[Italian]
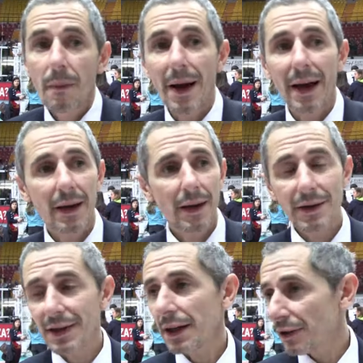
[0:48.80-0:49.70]
Ma eh,
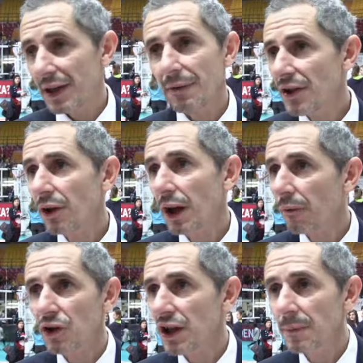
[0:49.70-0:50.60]
sì, si è visto
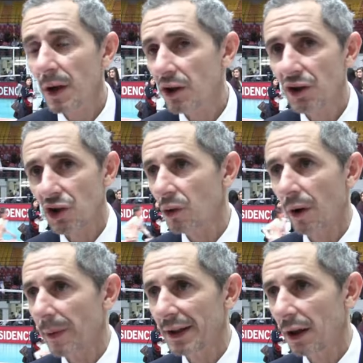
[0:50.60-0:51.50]
nervosismo e questo
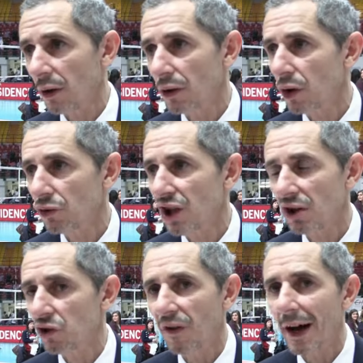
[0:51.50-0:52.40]
sicuramente no, non ci ha
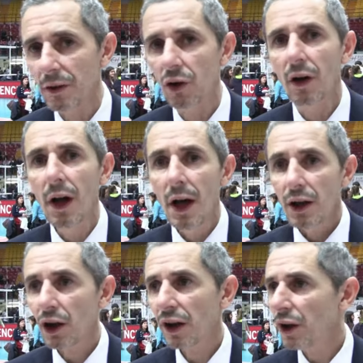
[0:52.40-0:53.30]
giovato.
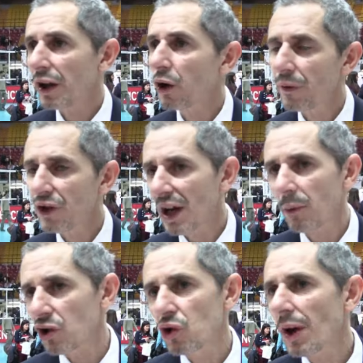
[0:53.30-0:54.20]
Io credo che non
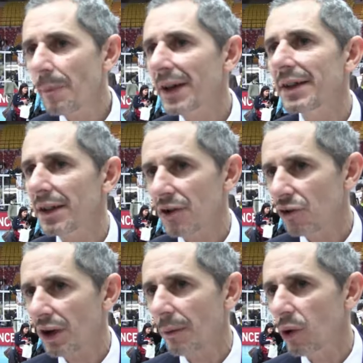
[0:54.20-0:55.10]
vinciamo nessuna partita se
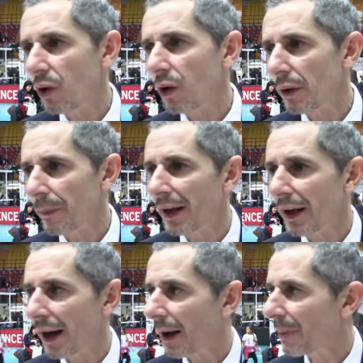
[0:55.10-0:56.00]
giochiamo in
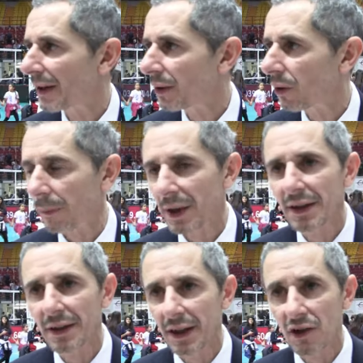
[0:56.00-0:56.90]
maniera
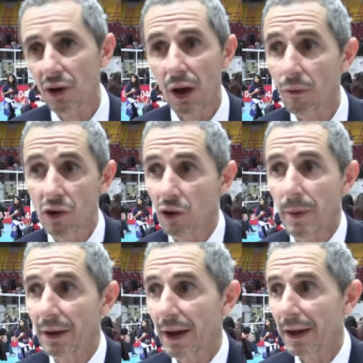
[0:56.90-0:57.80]
particolarmente tesa o nervosa.
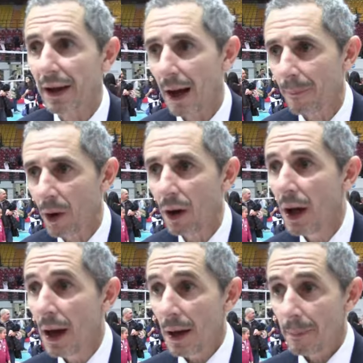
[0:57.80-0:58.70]
Dobbiamo andare in campo
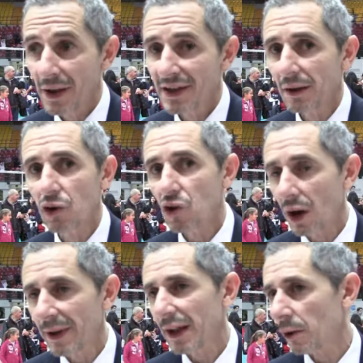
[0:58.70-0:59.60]
pensando
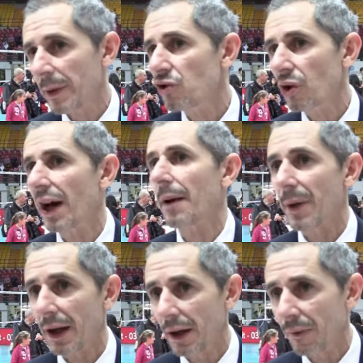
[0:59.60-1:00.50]
solamente che dobbiamo giocare
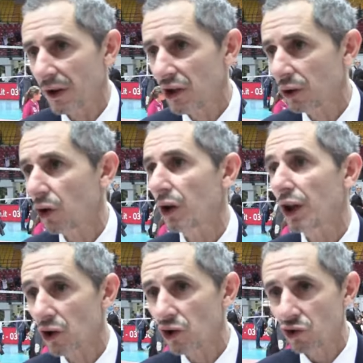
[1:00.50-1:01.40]
bene, facendo il
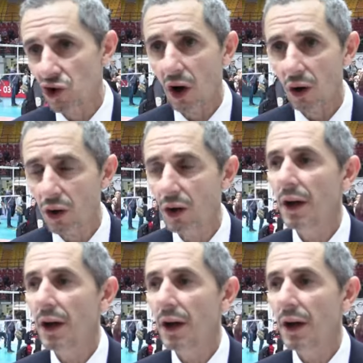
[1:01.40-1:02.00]
nostro gioco,